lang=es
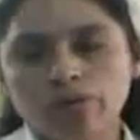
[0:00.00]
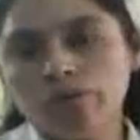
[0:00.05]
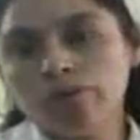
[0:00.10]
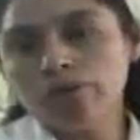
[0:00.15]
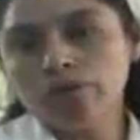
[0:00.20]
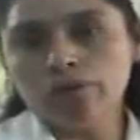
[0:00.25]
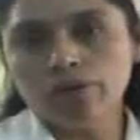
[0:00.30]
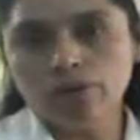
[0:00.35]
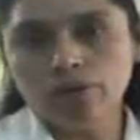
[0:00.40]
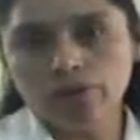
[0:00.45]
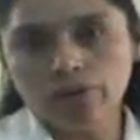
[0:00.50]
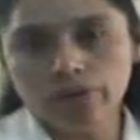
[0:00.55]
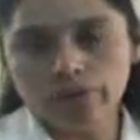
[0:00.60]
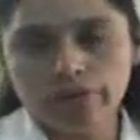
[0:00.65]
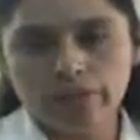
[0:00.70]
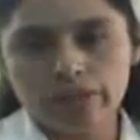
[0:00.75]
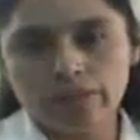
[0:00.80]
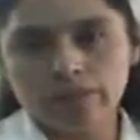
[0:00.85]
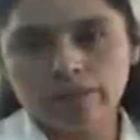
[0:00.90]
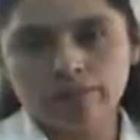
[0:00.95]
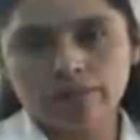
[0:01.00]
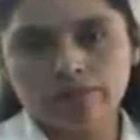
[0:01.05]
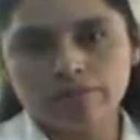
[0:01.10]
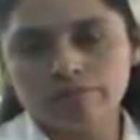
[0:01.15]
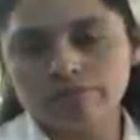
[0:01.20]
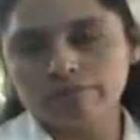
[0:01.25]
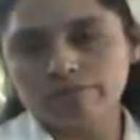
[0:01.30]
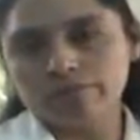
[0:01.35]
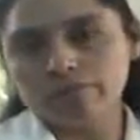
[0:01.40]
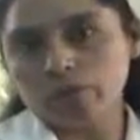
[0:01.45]
un joven
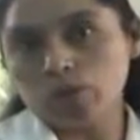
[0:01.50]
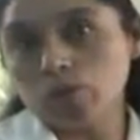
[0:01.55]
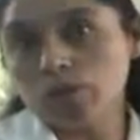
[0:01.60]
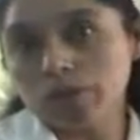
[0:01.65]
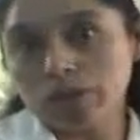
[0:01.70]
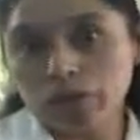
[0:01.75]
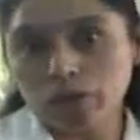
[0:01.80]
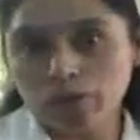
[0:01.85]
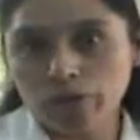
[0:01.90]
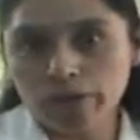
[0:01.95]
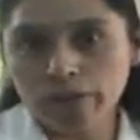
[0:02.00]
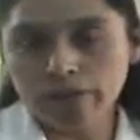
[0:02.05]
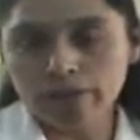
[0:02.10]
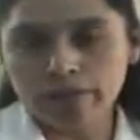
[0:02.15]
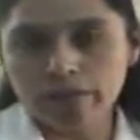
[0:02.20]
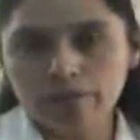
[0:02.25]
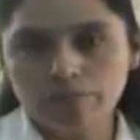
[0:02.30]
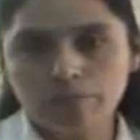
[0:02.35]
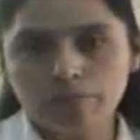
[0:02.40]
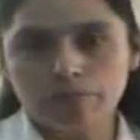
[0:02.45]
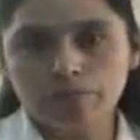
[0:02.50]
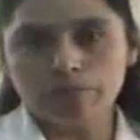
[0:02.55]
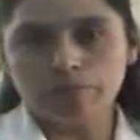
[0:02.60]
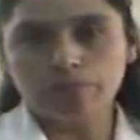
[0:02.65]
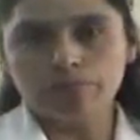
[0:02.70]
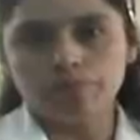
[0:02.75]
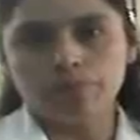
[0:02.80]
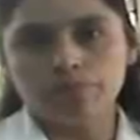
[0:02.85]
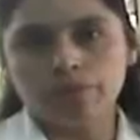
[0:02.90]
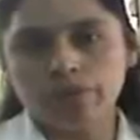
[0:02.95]
o señorita
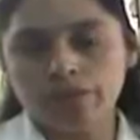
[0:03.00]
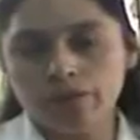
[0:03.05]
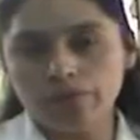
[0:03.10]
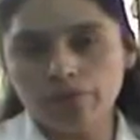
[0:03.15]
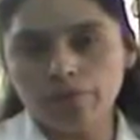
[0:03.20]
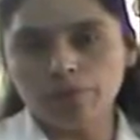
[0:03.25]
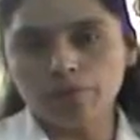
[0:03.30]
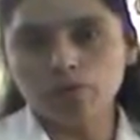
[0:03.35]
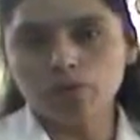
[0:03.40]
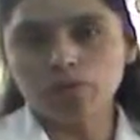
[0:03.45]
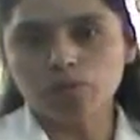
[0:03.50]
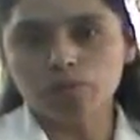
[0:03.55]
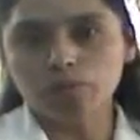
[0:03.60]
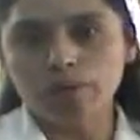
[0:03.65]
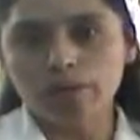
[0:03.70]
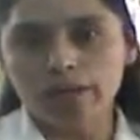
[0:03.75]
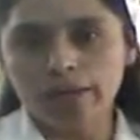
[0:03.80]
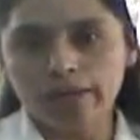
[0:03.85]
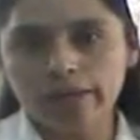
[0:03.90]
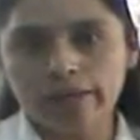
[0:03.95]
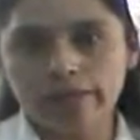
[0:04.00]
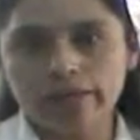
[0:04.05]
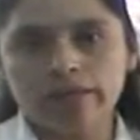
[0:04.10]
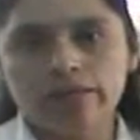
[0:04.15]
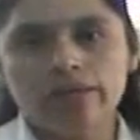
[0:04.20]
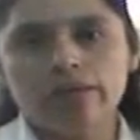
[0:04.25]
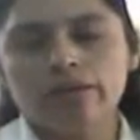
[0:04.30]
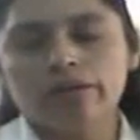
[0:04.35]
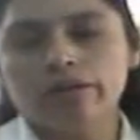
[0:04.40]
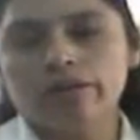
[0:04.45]
debe postular
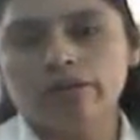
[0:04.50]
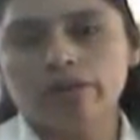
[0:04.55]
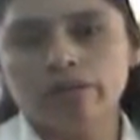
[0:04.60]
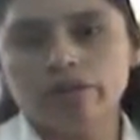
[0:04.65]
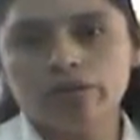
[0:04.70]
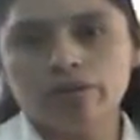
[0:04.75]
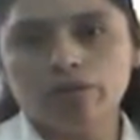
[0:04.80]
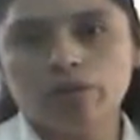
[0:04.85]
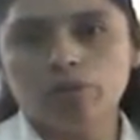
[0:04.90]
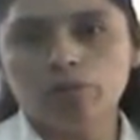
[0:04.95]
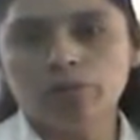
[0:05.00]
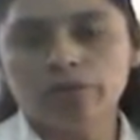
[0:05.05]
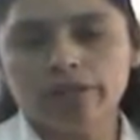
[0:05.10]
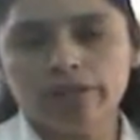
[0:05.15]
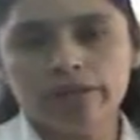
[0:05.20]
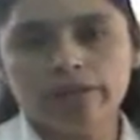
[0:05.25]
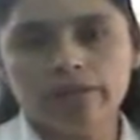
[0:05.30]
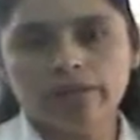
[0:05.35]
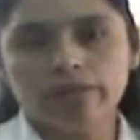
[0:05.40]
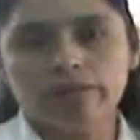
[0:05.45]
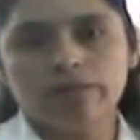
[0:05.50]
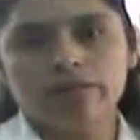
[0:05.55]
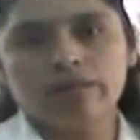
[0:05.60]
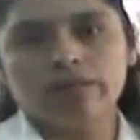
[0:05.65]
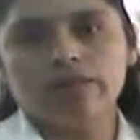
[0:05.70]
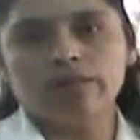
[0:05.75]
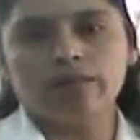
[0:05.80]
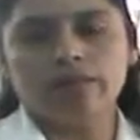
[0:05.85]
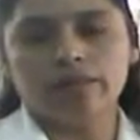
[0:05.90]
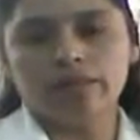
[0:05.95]
y optar
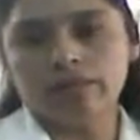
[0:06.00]
la